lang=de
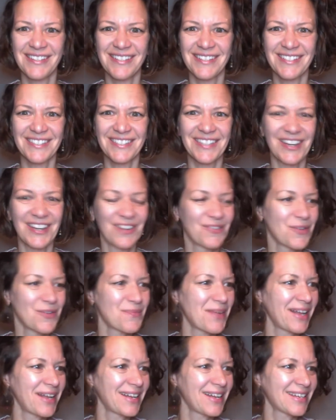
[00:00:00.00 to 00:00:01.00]
Schauen wir
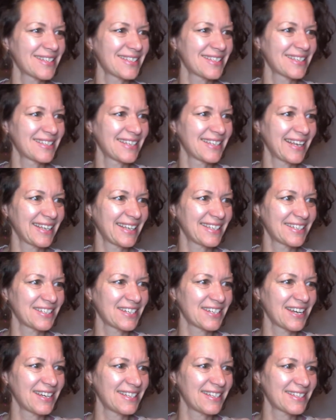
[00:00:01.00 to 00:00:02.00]
mal, dass hier
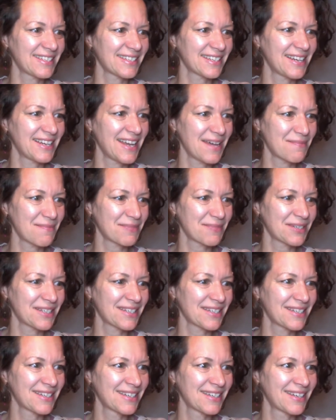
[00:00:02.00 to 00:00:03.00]
technisch alles
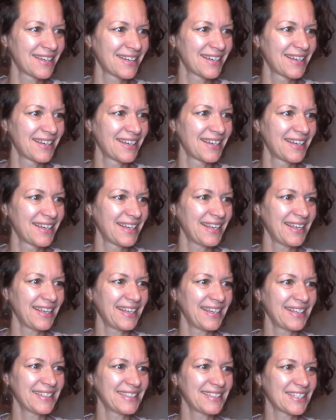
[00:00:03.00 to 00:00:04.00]
klappt.
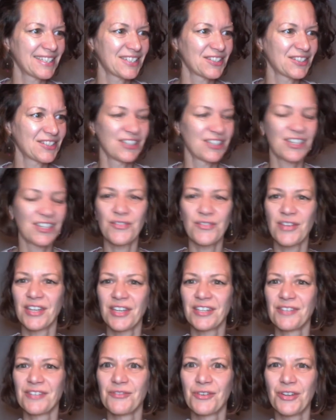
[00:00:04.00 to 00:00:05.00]
Sehr schön. Ich hoffe, ihr
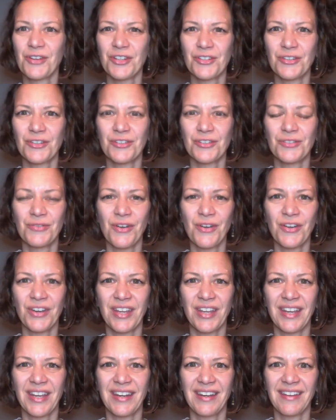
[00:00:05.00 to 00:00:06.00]
hattet ein wunderschönes
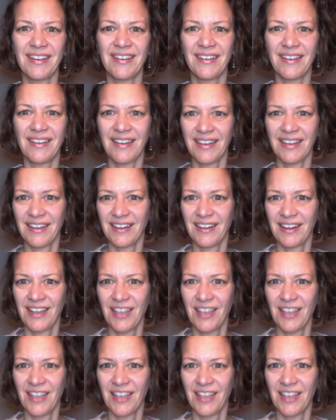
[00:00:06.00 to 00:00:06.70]
Wochenende, einen